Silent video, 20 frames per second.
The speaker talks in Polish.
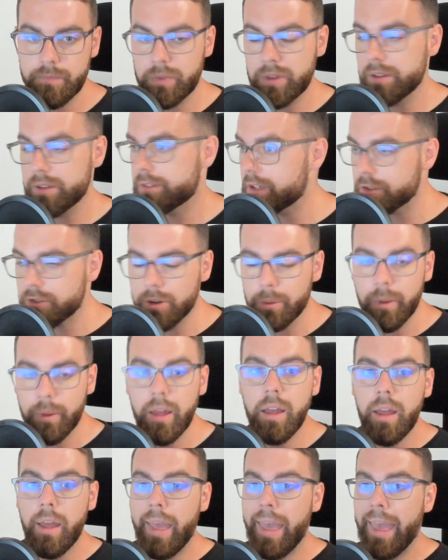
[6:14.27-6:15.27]
Zresztą
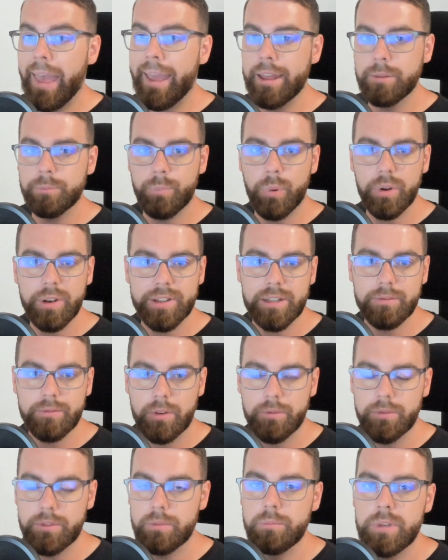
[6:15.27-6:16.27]
e, polecam
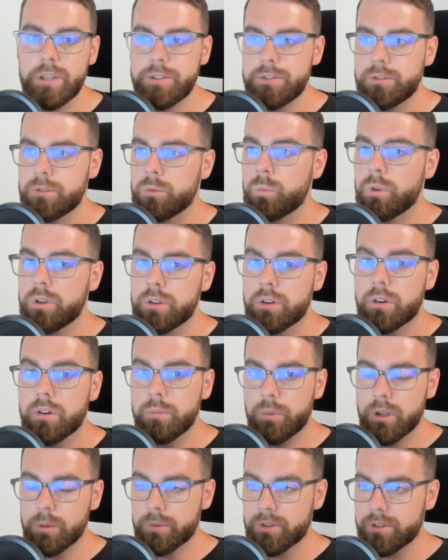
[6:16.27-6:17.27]
Wam w tym miejscu mój,
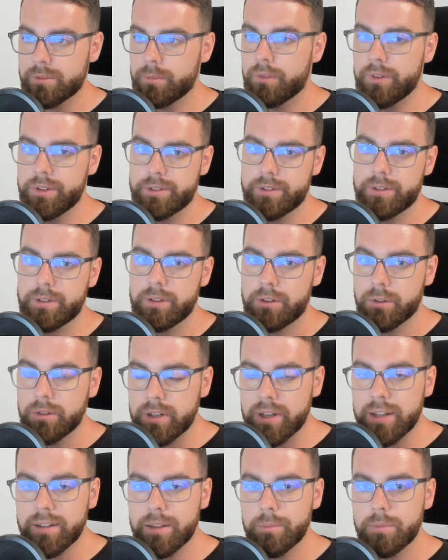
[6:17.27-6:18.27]
moją rozmowę z
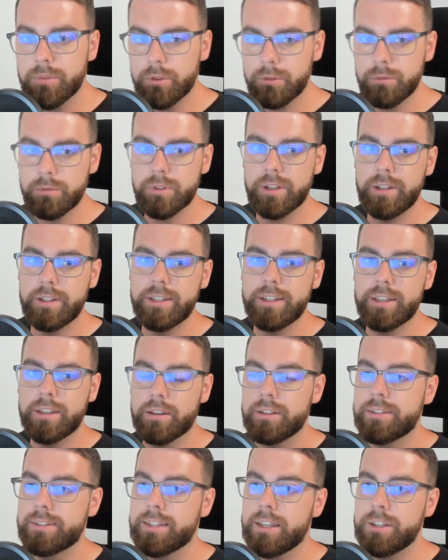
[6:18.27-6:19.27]
Konradem, do której link
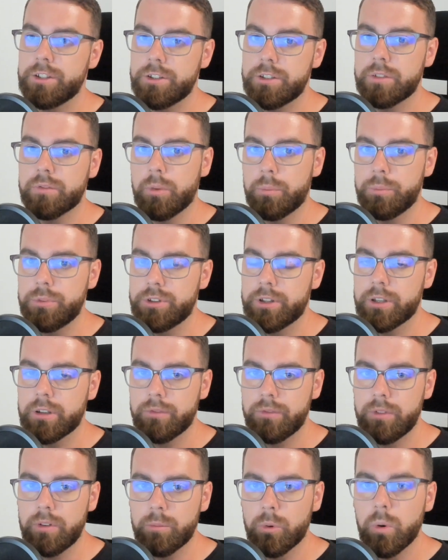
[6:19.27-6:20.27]
znajdziecie w opisie tego
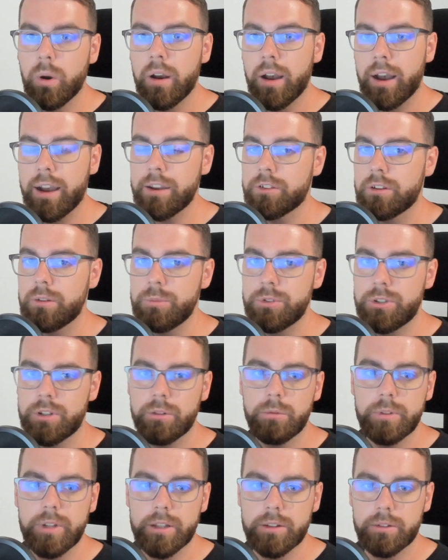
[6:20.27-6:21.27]
filmu, a jeżeli mi się
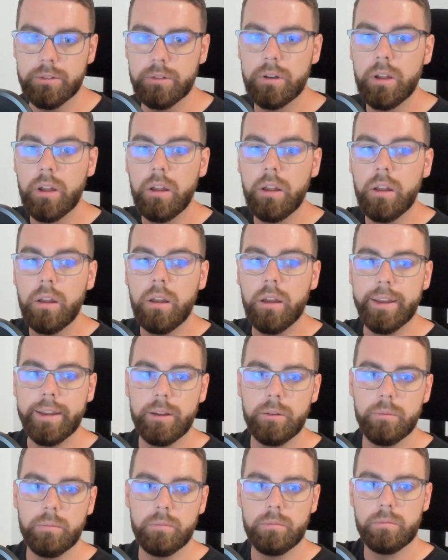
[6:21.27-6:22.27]
uda, to
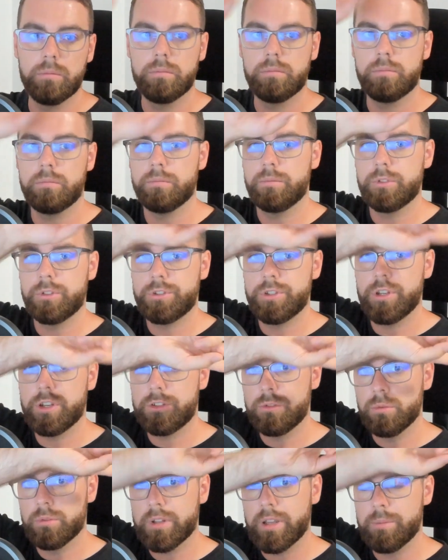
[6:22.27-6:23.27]
Gdzieś
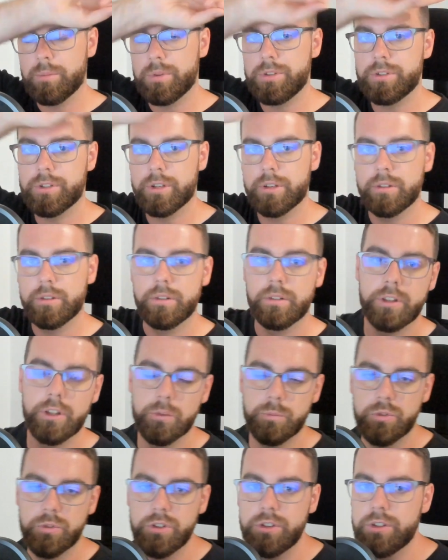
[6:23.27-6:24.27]
tutaj będzie też
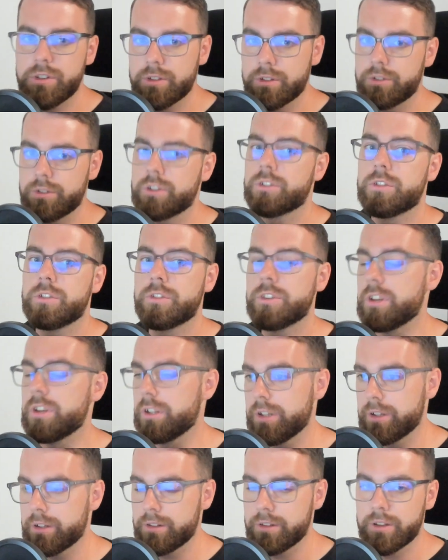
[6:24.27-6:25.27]
przycisk, chociaż jeszcze
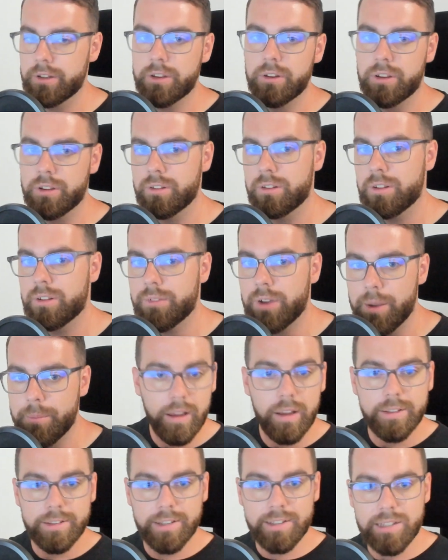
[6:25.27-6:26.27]
nigdy tego nie dodawałem.
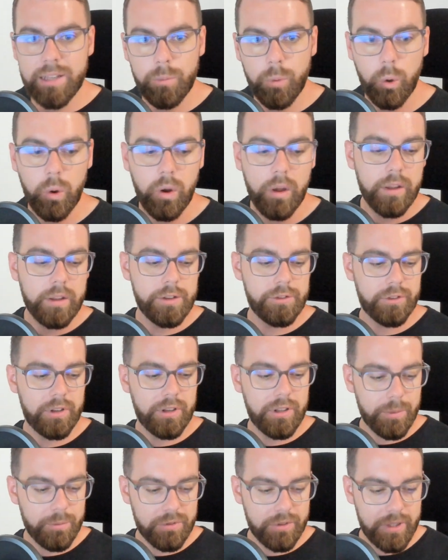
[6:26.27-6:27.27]
Tak samo, jeżeli
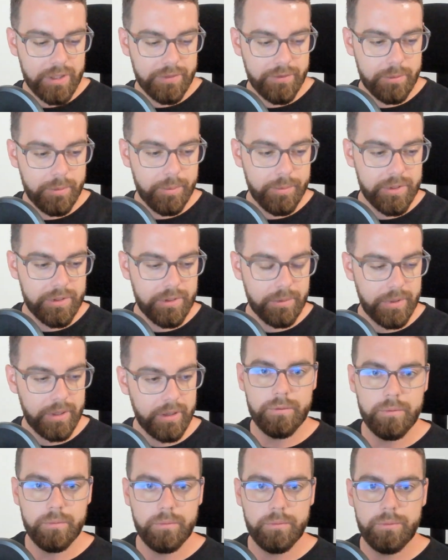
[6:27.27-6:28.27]
na przykład weźmiemy sobie
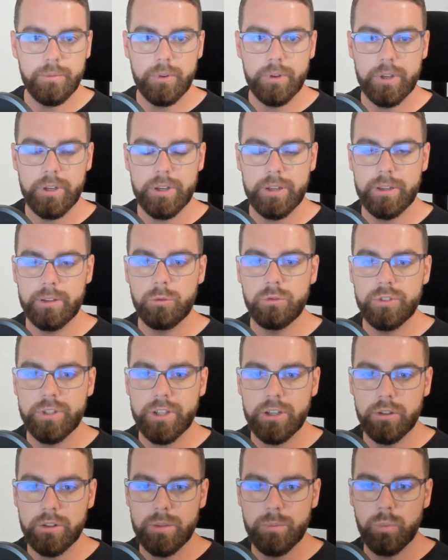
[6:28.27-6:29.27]
e,
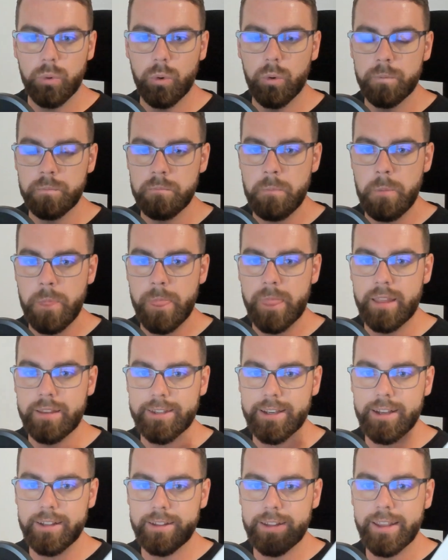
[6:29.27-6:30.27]
różnego typu
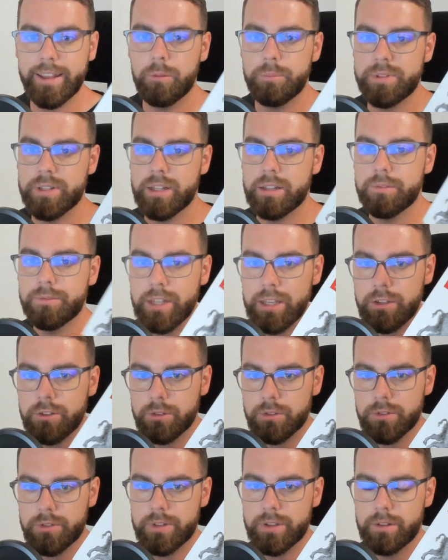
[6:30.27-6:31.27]
zagadnienia opisane w tej
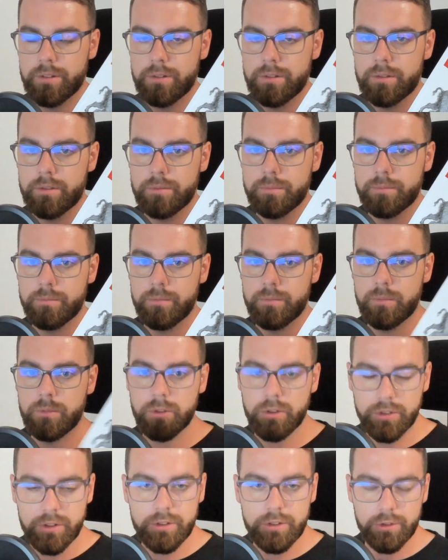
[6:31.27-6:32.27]
książce,
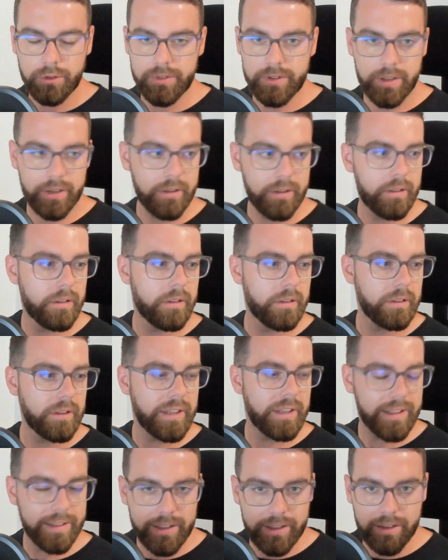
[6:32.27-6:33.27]
dotyczące
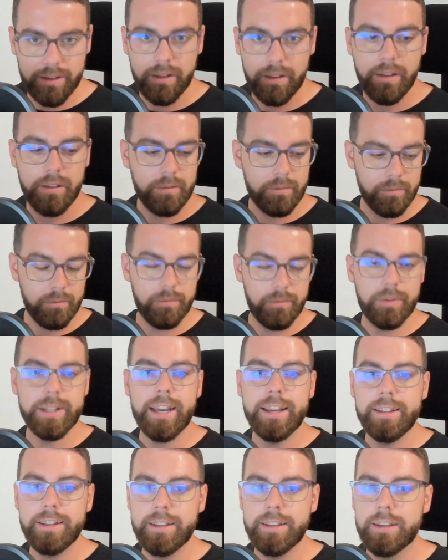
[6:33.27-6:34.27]
jednak
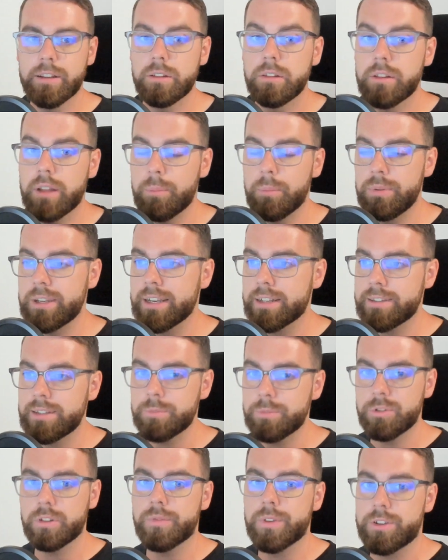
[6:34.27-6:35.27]
wydajnych aplikacji
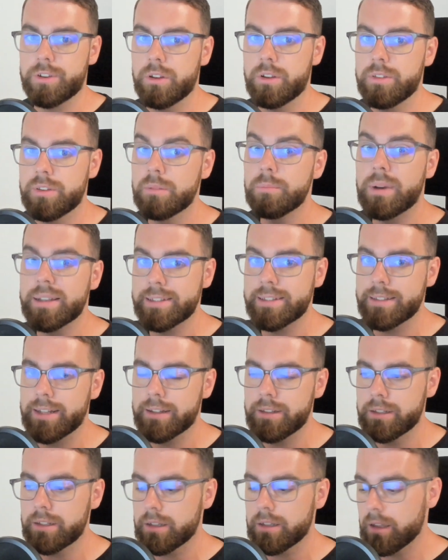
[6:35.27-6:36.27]
przetwarzających masę
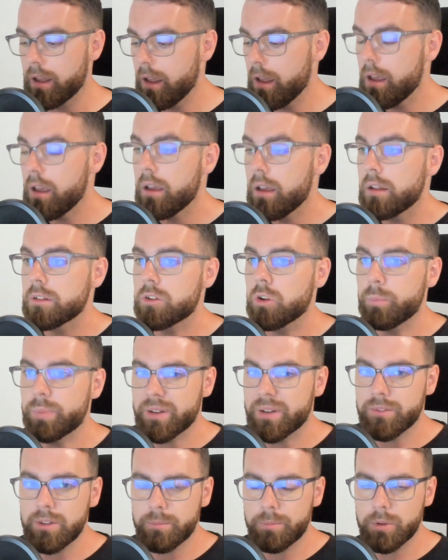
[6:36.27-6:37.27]
danych, to
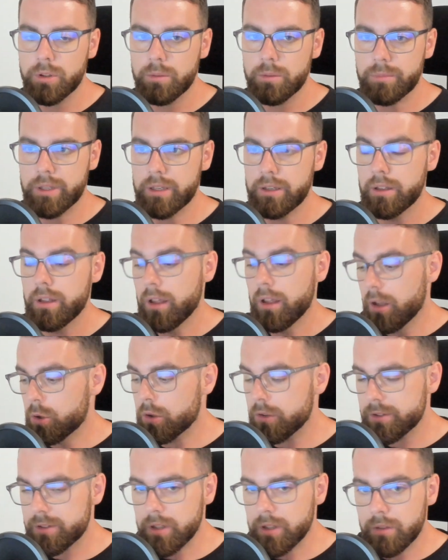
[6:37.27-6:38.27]
prawdopodobnie
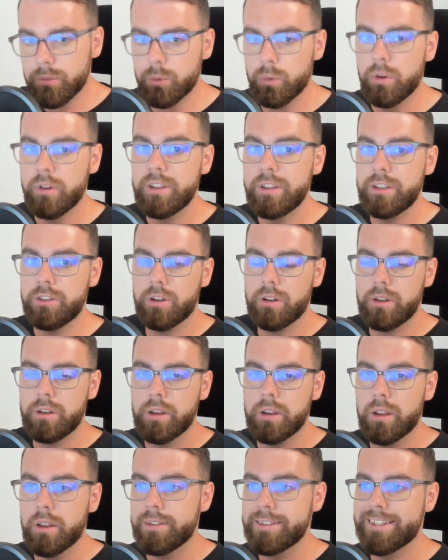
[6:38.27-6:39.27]
znowu,
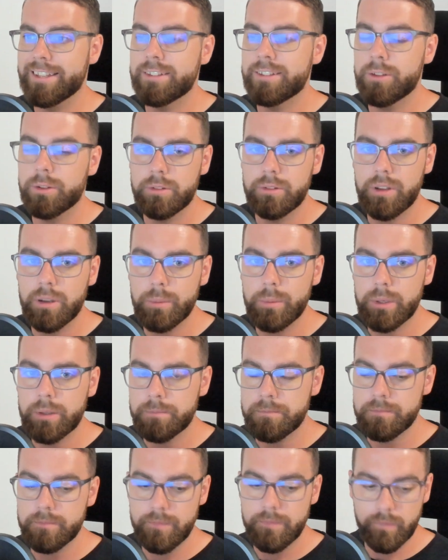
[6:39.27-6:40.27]
jeżeli zastosujemy
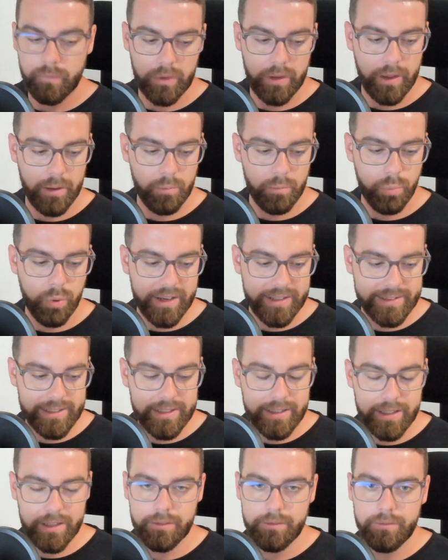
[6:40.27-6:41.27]
e,
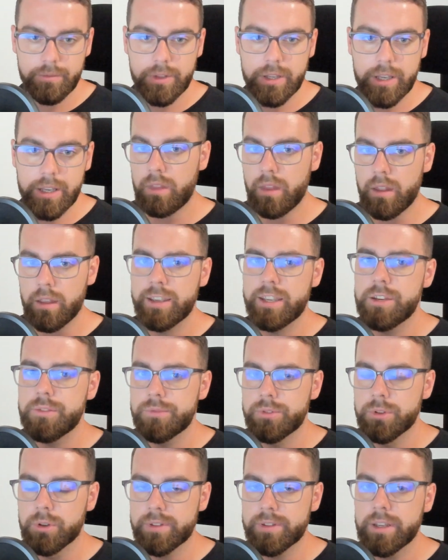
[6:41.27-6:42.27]
pokazane w niej jakieś
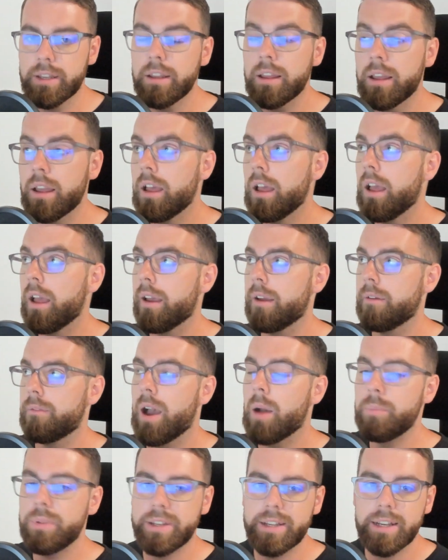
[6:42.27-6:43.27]
wzorce, e, w
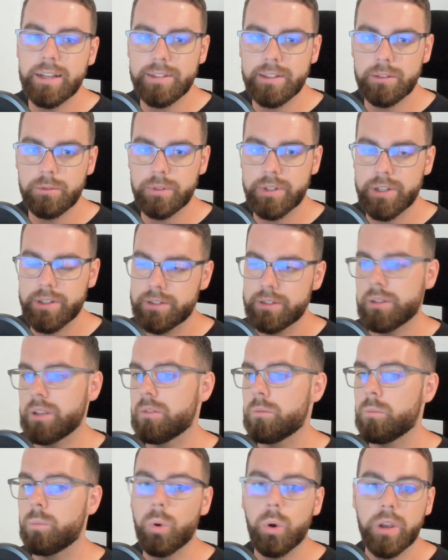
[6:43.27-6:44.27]
aplikacji, która jest nie
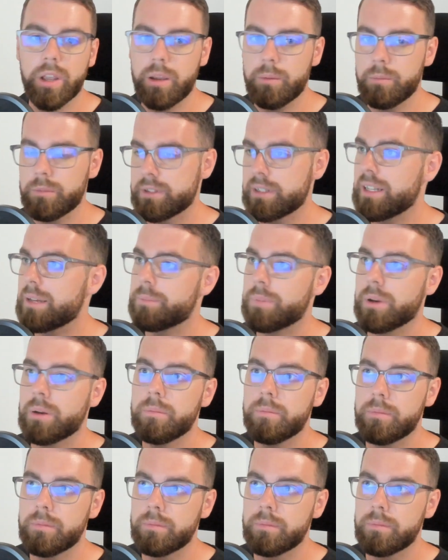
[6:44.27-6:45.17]
wiem, blogiem, sklepem,